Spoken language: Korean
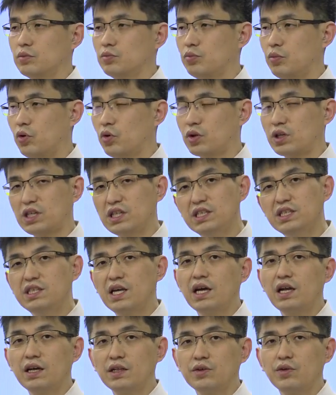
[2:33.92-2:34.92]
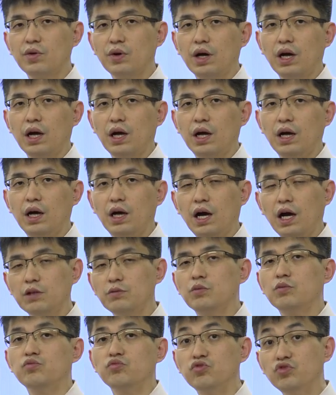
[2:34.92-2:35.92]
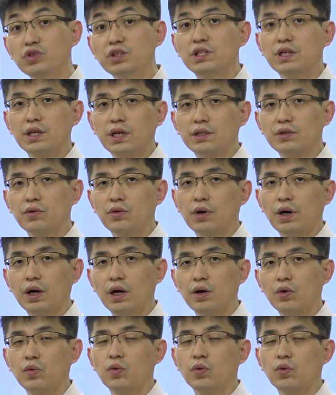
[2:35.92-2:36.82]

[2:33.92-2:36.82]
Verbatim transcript: 뭐 기사라던가 아니면 문제라던가